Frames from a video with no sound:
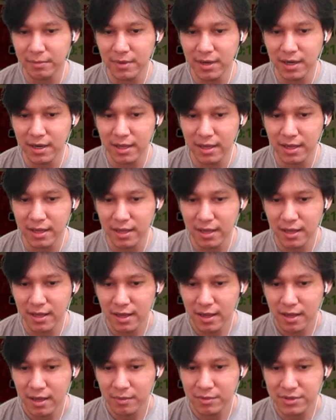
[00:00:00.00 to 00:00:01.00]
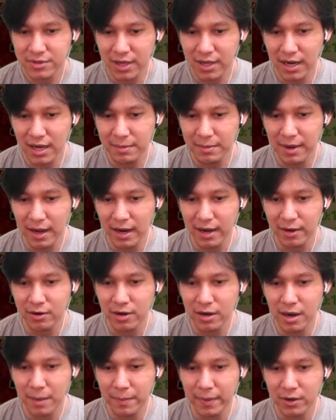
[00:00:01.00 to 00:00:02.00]
beli misalkan 5, kalian
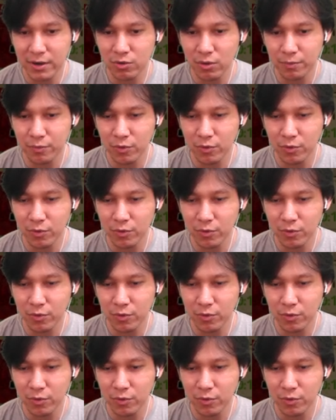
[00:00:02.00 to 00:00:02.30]
udah dapat 25.